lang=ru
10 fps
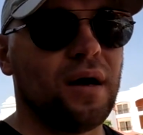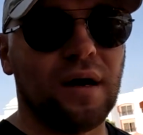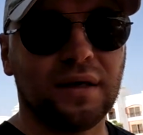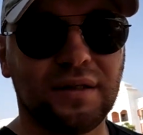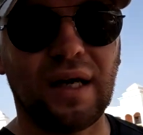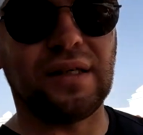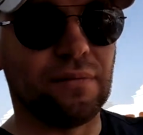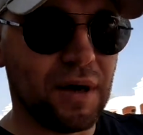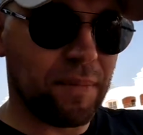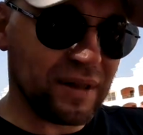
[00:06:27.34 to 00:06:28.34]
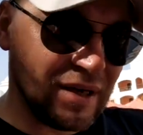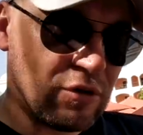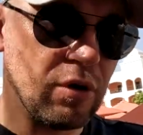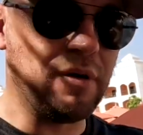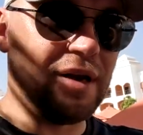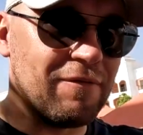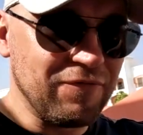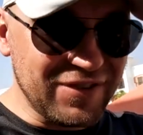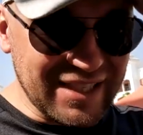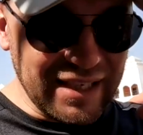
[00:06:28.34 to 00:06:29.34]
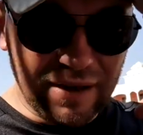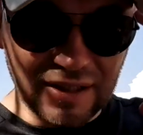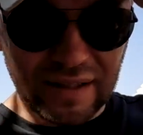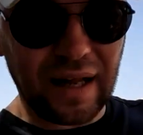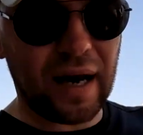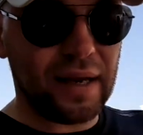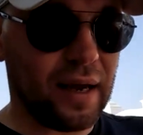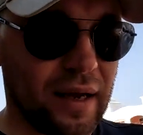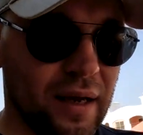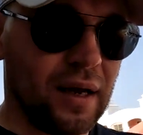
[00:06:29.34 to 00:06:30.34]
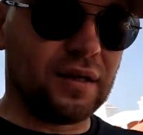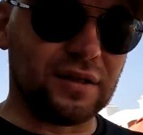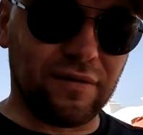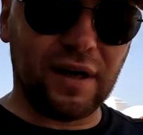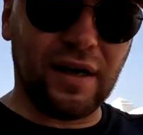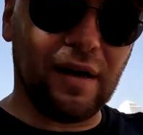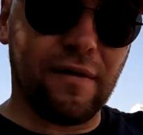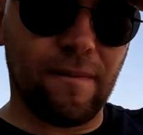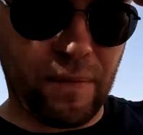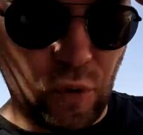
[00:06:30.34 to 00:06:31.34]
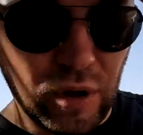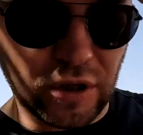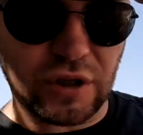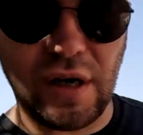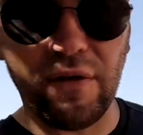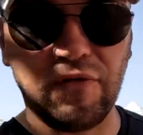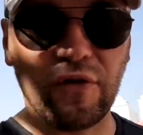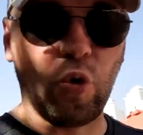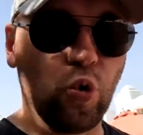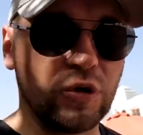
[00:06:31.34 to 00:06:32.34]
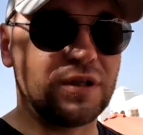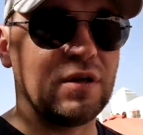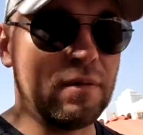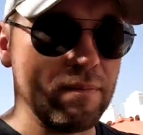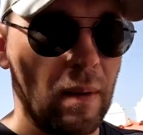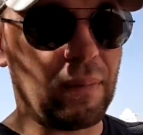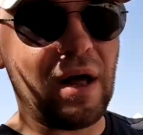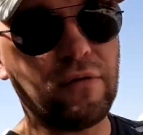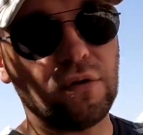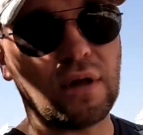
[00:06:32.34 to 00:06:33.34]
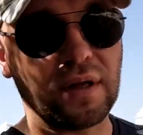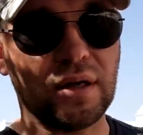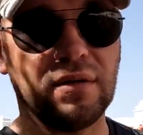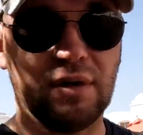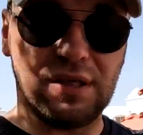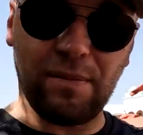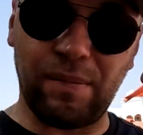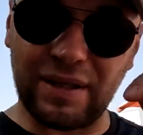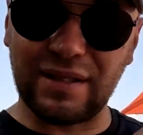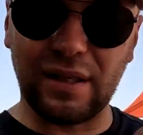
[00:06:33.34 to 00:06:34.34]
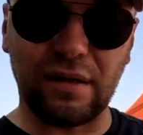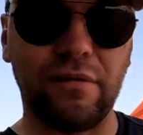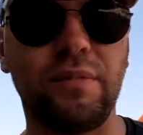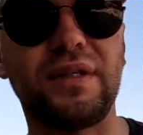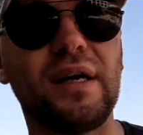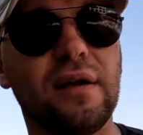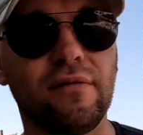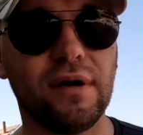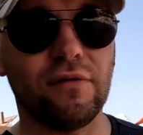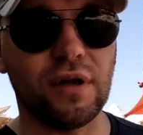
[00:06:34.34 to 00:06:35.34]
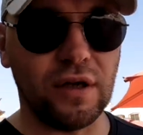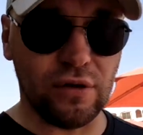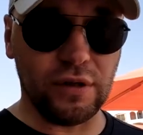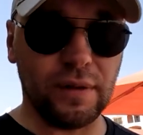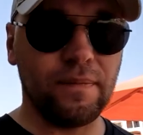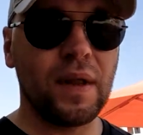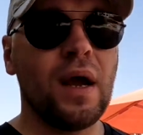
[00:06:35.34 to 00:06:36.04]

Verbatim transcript: А, кстати, мы подготовили все знания свои, уложили в курс по плаванию на открытой воде. По ссылкам в описании вы его найдете.